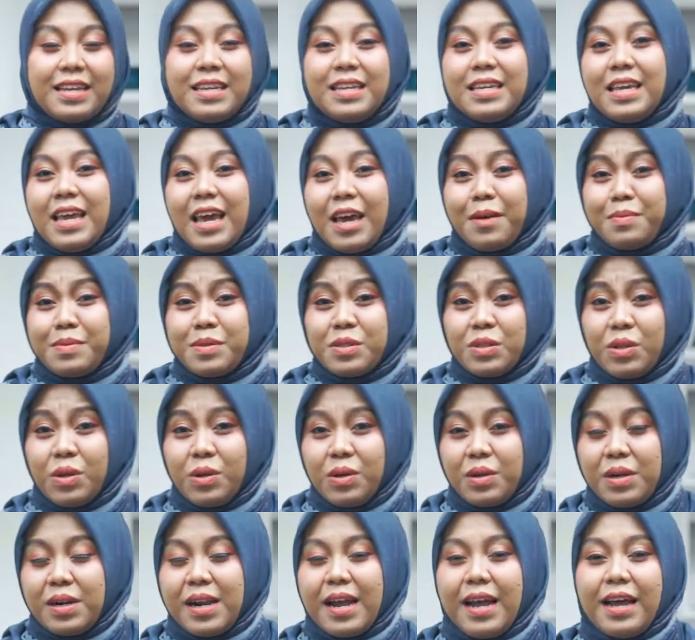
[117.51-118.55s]
di App
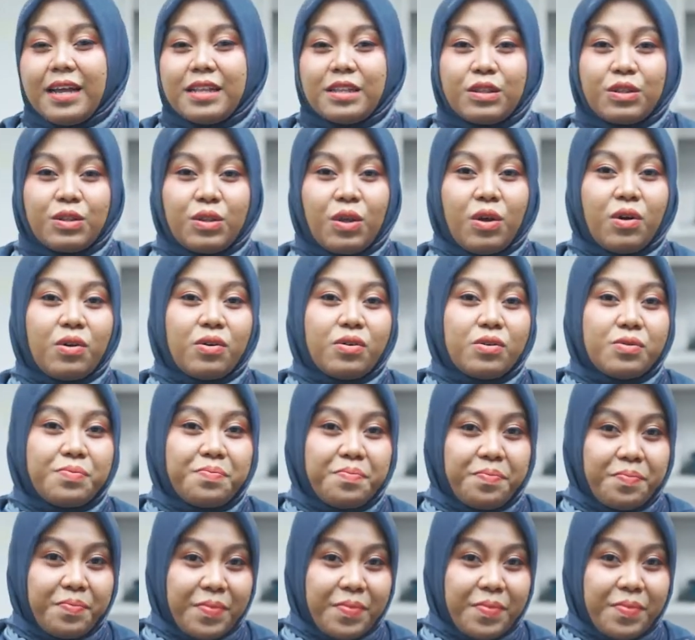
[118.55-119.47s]
Store atau